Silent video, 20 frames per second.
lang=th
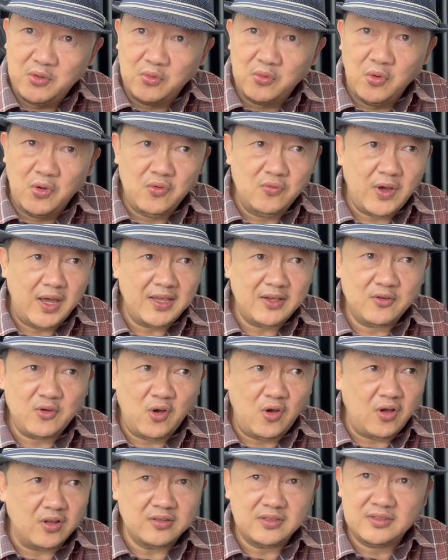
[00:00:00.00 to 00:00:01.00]
ตกลงไว้
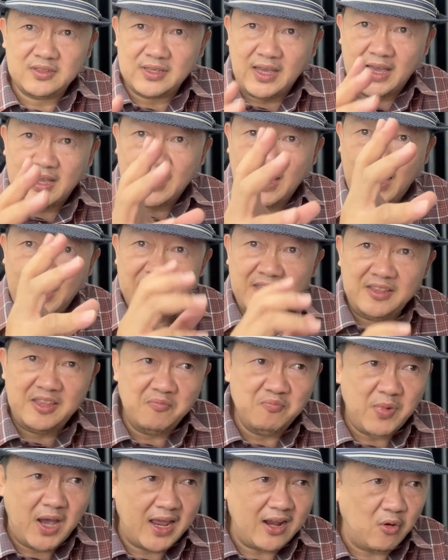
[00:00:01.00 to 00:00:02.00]
ก็จากขายยี่สิบ
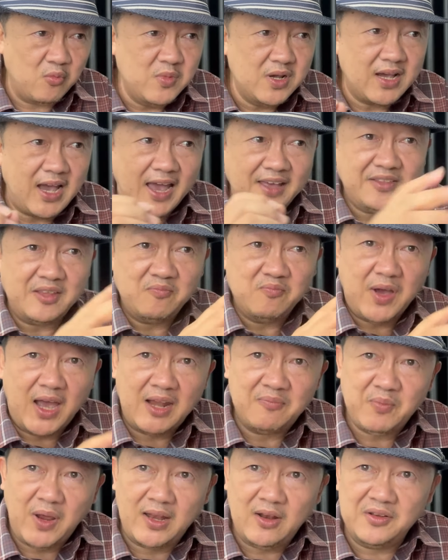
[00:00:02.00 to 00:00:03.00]
บาทเอามึงขายสิบบาท
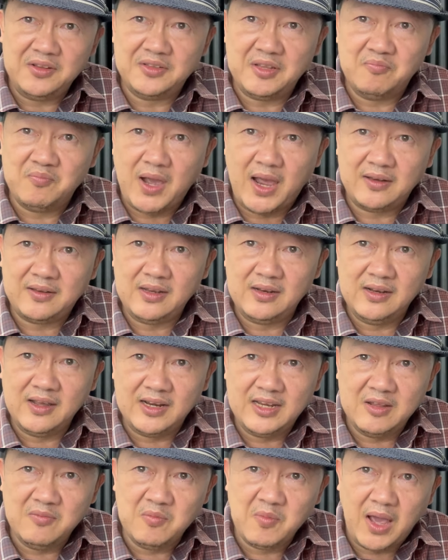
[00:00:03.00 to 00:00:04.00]
ไปแล้วสิบบาทที่เหลือ
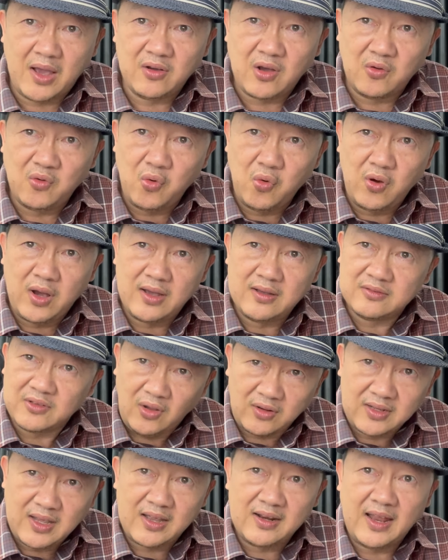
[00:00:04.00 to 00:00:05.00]
เดี๋ยวมึงเอากับกูตอ
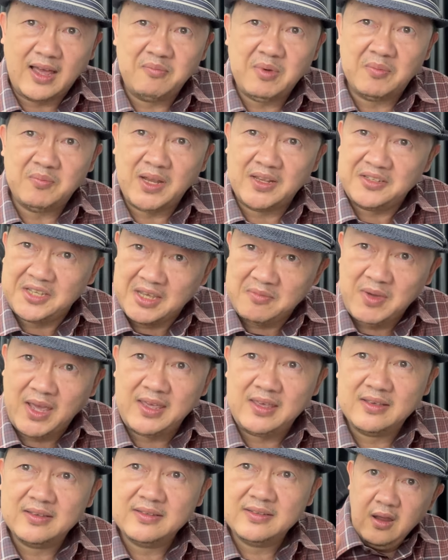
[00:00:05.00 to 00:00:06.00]
นข้างหลังแบบนั้นใช่ไหม
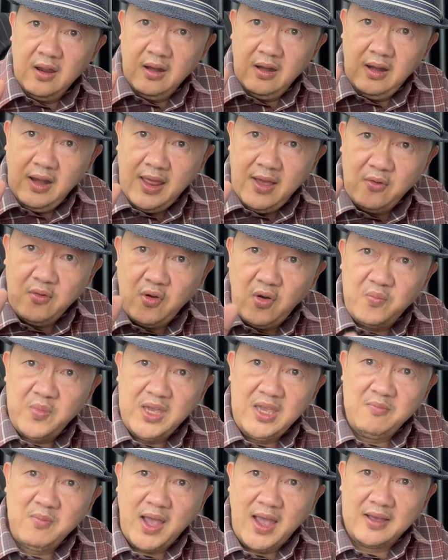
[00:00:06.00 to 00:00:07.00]
แล้วก็มี
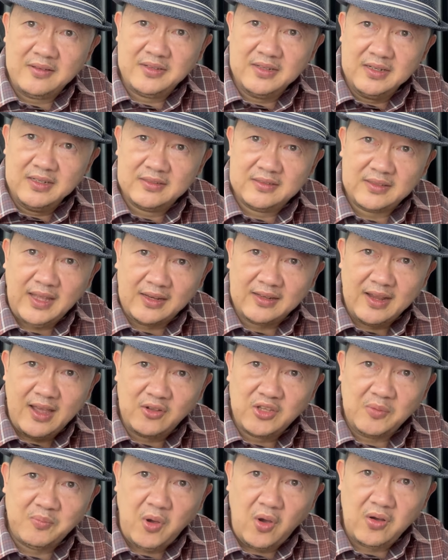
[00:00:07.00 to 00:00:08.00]
บางสื่อตัดเอา
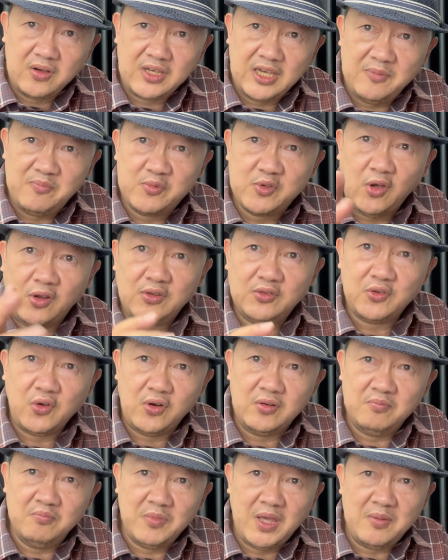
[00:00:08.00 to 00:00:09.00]
เฉพาะคลิปตอนต้น
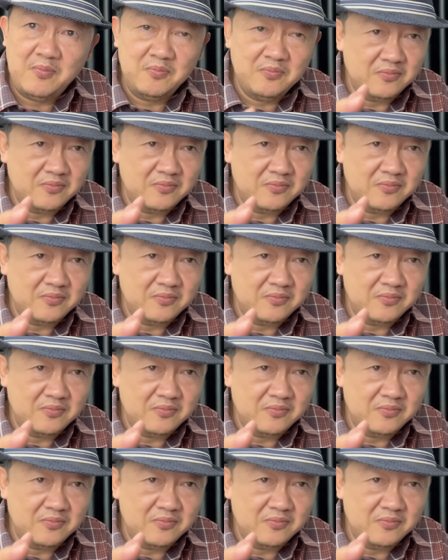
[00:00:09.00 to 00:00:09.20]
ไม่